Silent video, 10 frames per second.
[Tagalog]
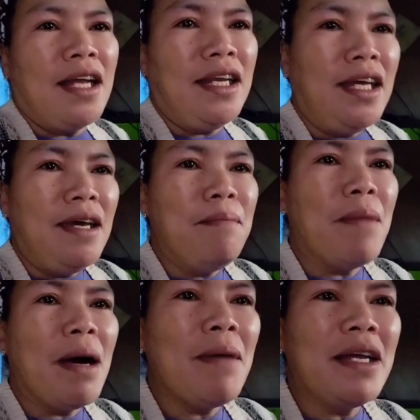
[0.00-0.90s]
ni
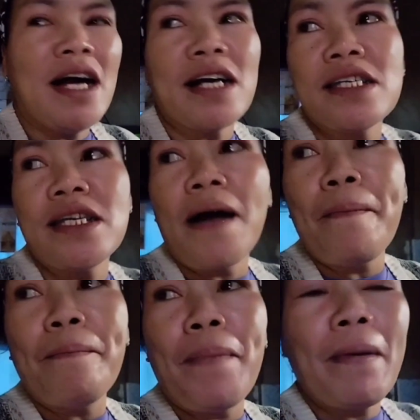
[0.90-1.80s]
Mama Dax
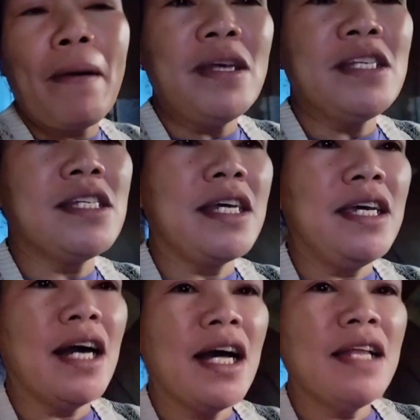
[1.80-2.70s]
ang Papa
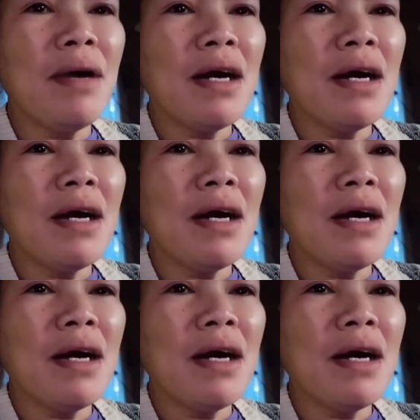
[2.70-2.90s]
Bitsayan.